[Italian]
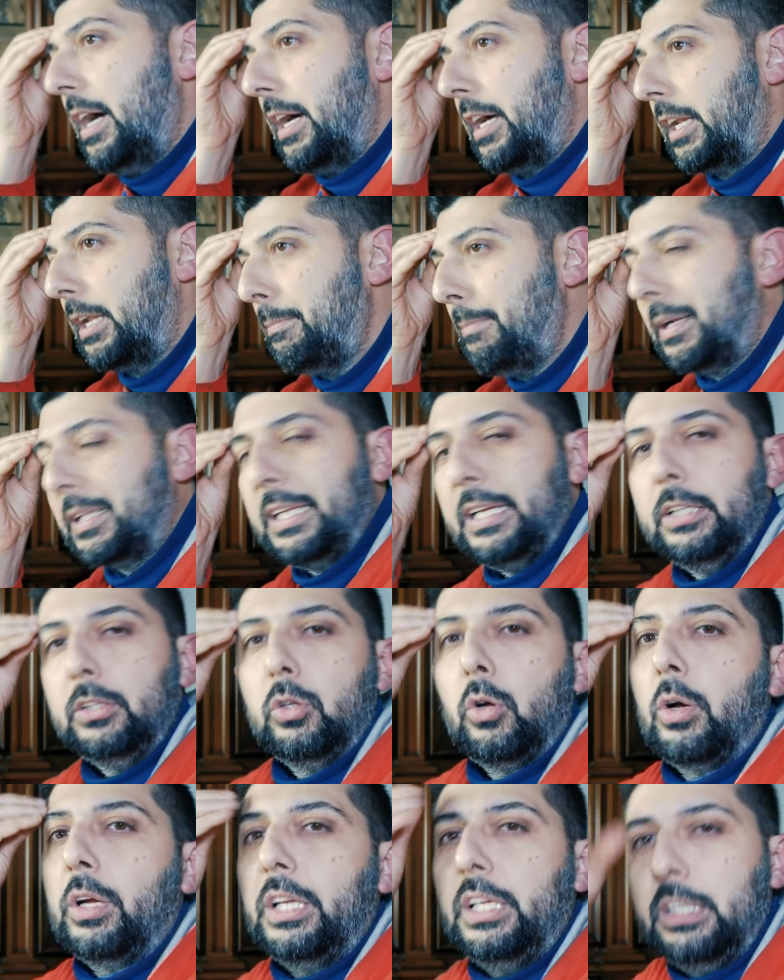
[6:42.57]

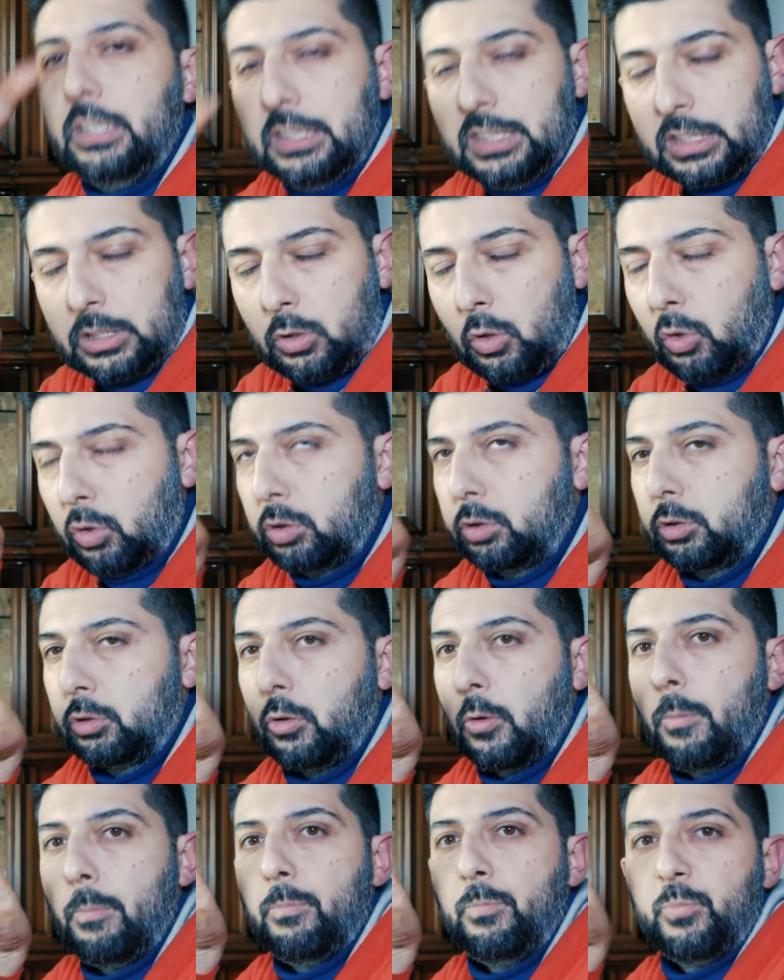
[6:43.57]
ribadendo il
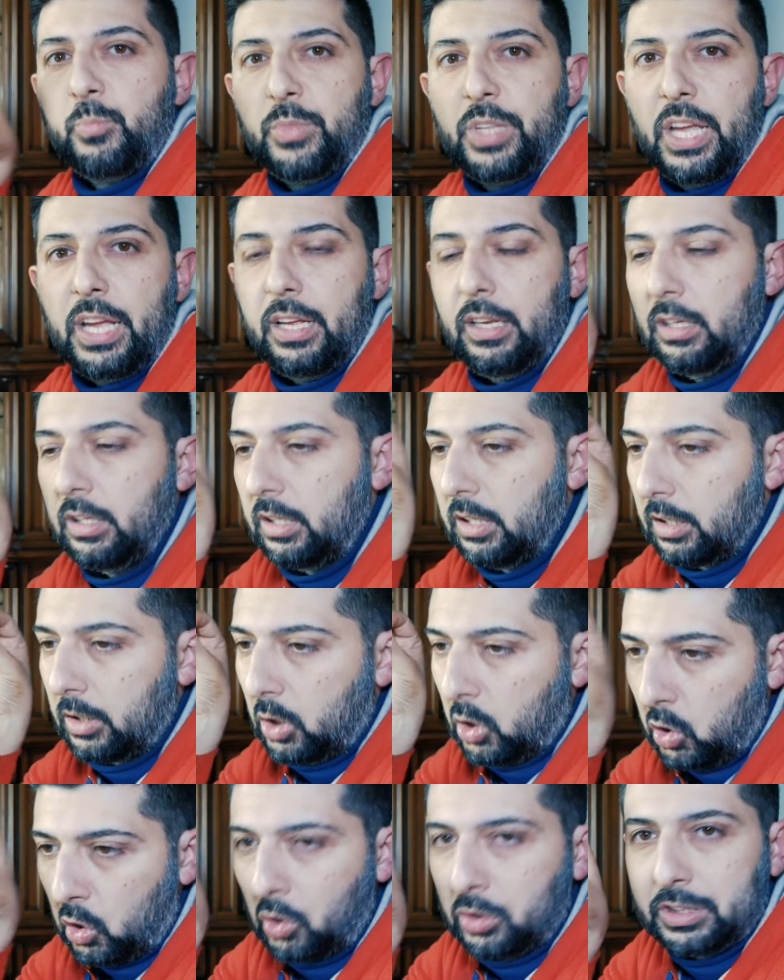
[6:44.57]
discorso del
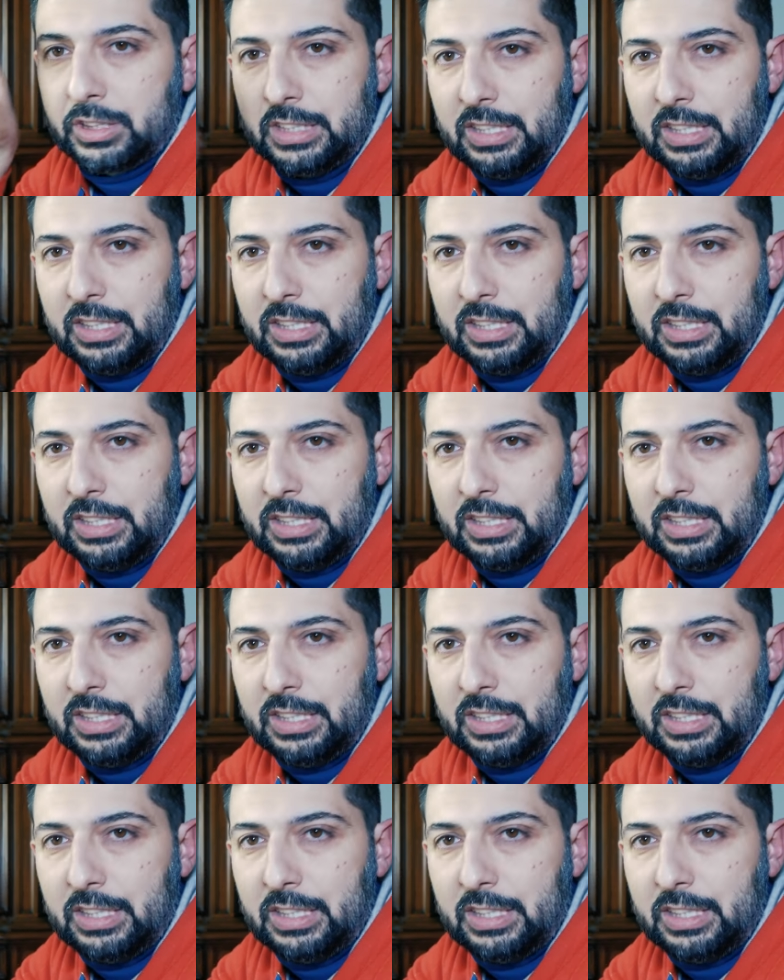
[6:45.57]
cross